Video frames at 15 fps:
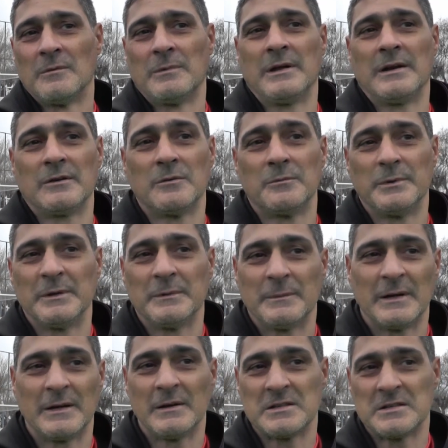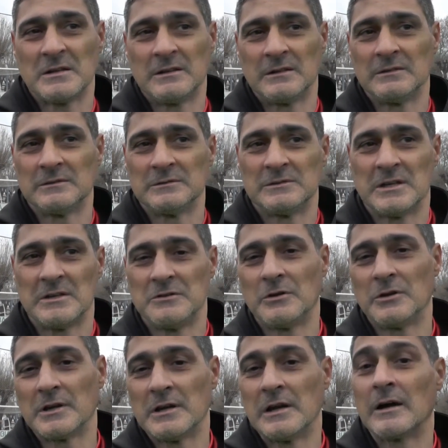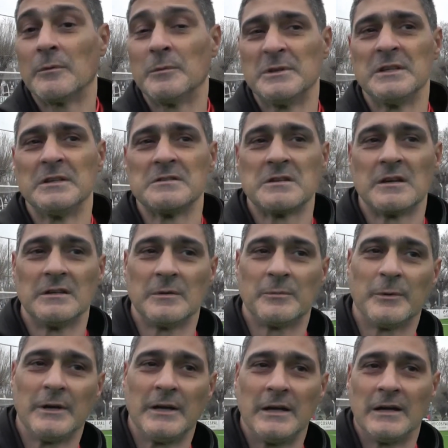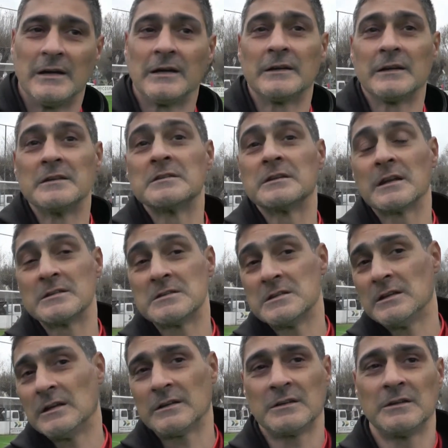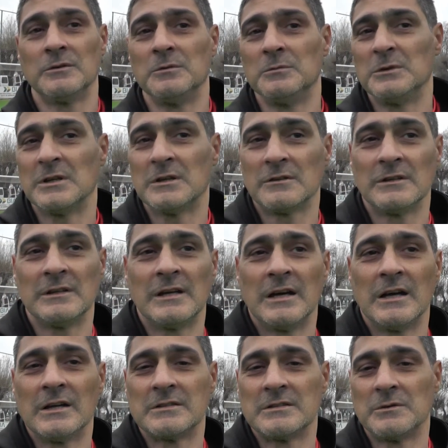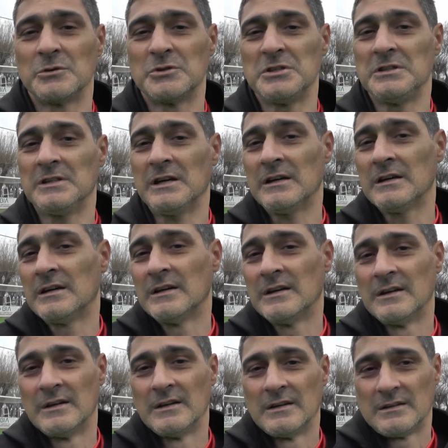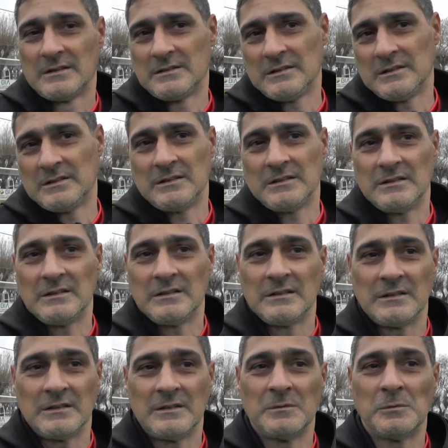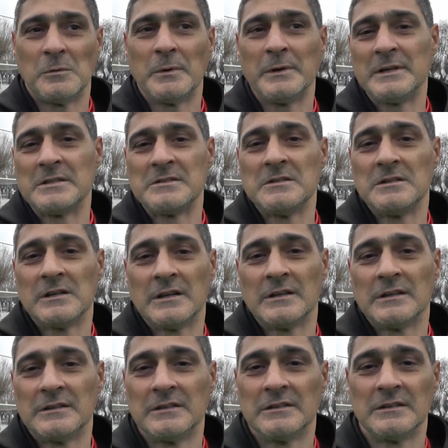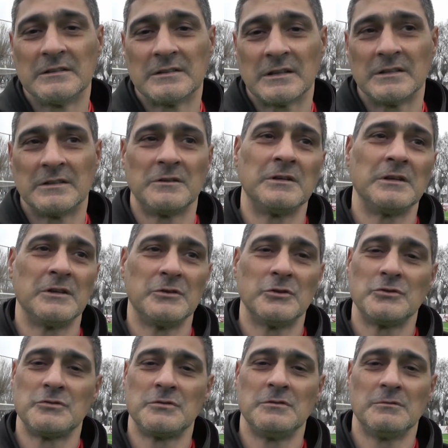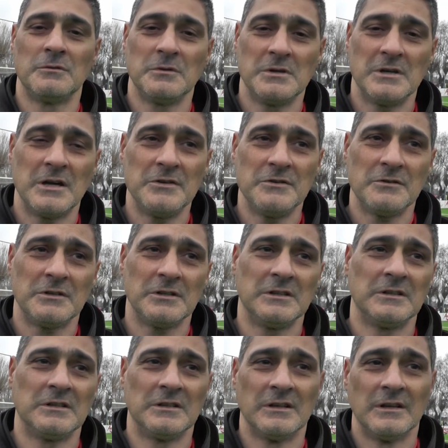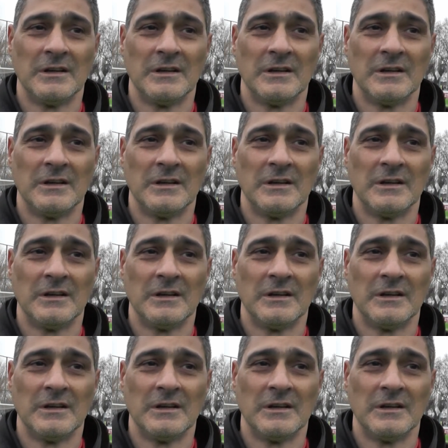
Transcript: para, para, que vayan sabiendo lo que era la competencia. Y después le agradecer a Singler que nos invitaron con la cebollita, que, tenemos varias chicas de, esa categoría de 8 y 9 años que